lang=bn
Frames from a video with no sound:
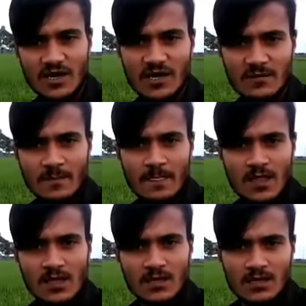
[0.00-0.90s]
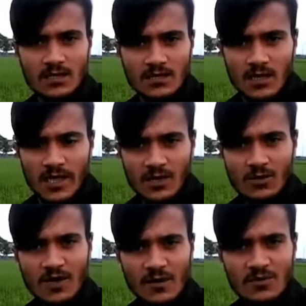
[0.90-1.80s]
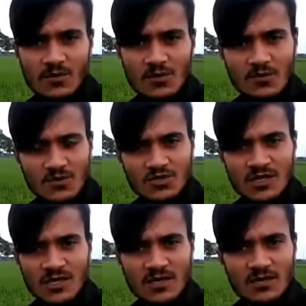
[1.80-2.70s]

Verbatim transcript: না এখন আমি বলবো যে